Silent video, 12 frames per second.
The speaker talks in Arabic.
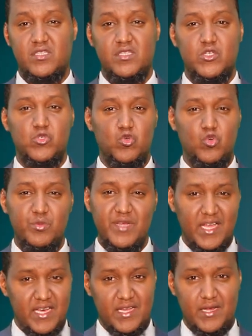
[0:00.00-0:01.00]
عند شعوب
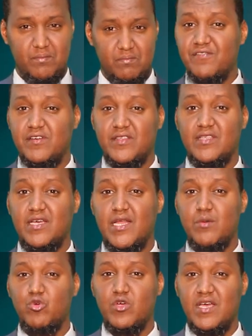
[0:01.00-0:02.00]
العالم
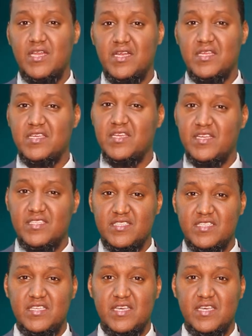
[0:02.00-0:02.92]
فطلبك للقيادة